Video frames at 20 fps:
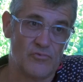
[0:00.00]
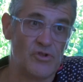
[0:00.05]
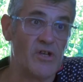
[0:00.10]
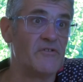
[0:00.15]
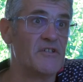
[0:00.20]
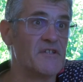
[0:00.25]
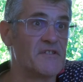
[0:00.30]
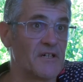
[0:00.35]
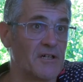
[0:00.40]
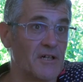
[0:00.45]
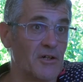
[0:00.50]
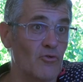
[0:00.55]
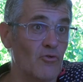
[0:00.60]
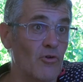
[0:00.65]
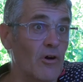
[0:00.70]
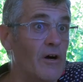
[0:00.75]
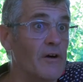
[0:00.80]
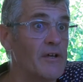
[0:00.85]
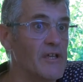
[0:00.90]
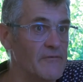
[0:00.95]
Il y avait des sacrés
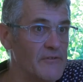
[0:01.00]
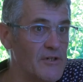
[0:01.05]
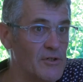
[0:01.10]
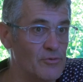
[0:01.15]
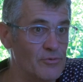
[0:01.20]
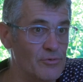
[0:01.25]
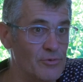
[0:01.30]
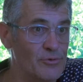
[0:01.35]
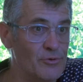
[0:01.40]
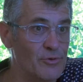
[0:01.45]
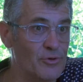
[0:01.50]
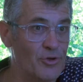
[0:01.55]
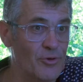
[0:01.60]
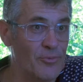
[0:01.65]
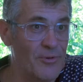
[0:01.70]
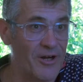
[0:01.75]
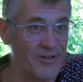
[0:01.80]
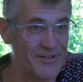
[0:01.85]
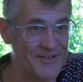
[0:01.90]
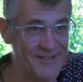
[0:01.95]
coureurs. Hein. Il y avait Luc ah
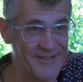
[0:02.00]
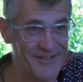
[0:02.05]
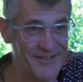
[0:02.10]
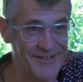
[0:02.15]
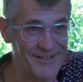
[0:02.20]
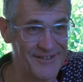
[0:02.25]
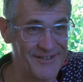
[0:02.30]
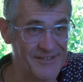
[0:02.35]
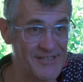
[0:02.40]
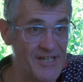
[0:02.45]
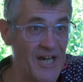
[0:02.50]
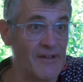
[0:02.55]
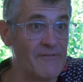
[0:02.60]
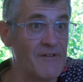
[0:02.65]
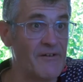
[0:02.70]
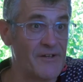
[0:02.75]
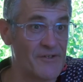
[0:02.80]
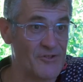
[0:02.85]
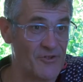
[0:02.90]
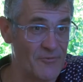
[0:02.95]
Leblanc qui, était, qui
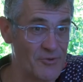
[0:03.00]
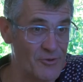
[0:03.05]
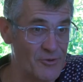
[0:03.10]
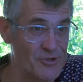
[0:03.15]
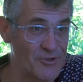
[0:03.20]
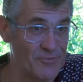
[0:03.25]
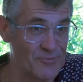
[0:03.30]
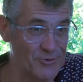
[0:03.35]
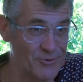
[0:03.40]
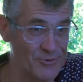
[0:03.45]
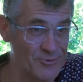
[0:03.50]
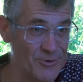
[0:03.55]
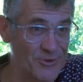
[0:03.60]
arrivait avec son milieu champion du